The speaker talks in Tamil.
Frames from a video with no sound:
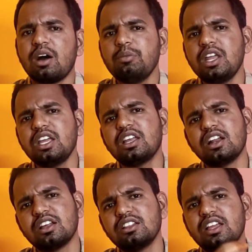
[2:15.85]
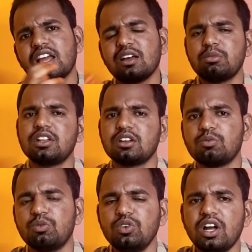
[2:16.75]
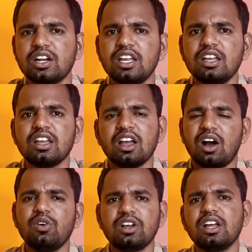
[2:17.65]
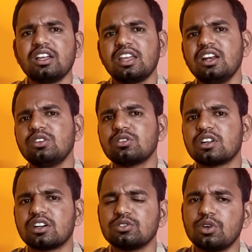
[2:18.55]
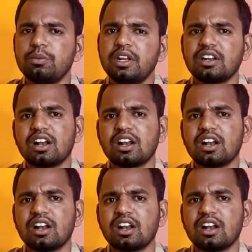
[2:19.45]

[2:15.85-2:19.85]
அமெரிக்காவிலேருந்து கிளம்புறதுக்கு முன்னாடி அவங்க என்ன சொல்கிறாங்கன்னா ஜோ